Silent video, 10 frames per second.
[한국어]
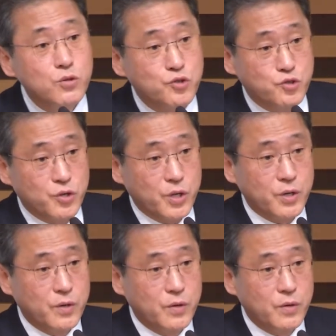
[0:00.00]
죽여요.
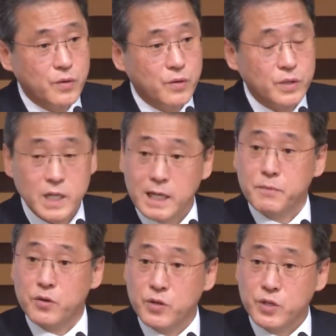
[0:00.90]
자기
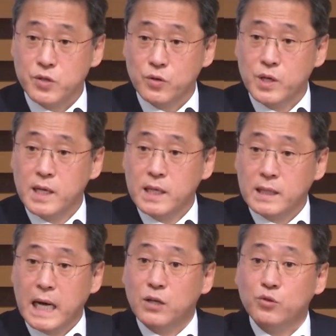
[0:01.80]
며느리죠.
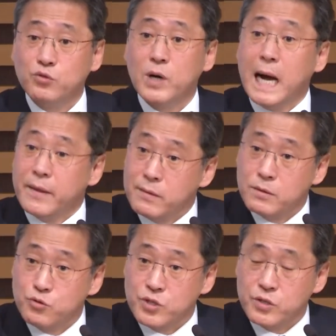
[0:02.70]
낳은 두
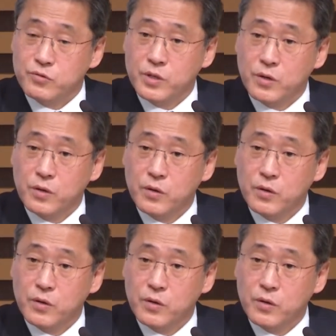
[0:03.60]
아들도 죽이고요.